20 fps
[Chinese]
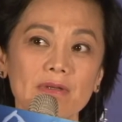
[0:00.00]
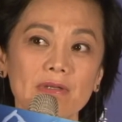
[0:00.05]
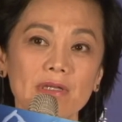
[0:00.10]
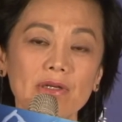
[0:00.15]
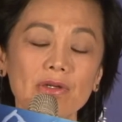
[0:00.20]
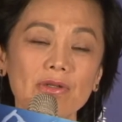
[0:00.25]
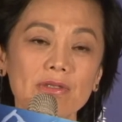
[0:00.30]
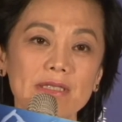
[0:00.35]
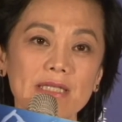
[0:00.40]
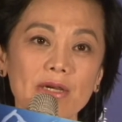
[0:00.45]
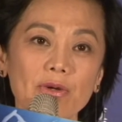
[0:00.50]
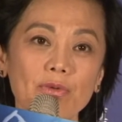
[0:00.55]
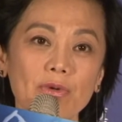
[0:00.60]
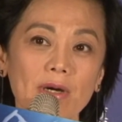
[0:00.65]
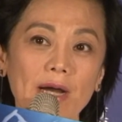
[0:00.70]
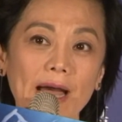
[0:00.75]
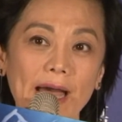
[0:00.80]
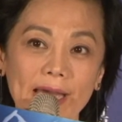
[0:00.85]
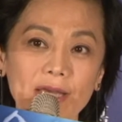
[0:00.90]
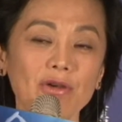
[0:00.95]
能够在
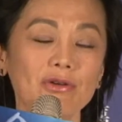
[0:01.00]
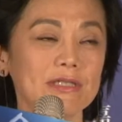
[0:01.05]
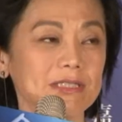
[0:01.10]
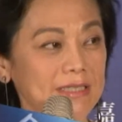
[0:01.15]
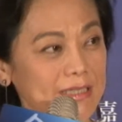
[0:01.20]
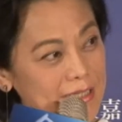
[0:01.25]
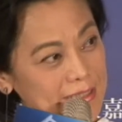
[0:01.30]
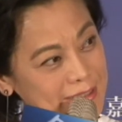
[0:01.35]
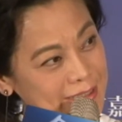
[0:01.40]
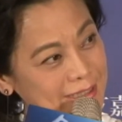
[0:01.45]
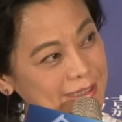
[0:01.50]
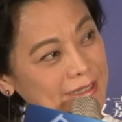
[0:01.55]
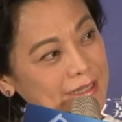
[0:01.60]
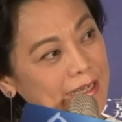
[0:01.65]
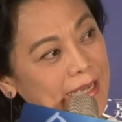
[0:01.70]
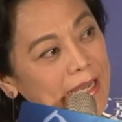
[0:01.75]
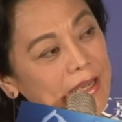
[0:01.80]
我还有这些精力、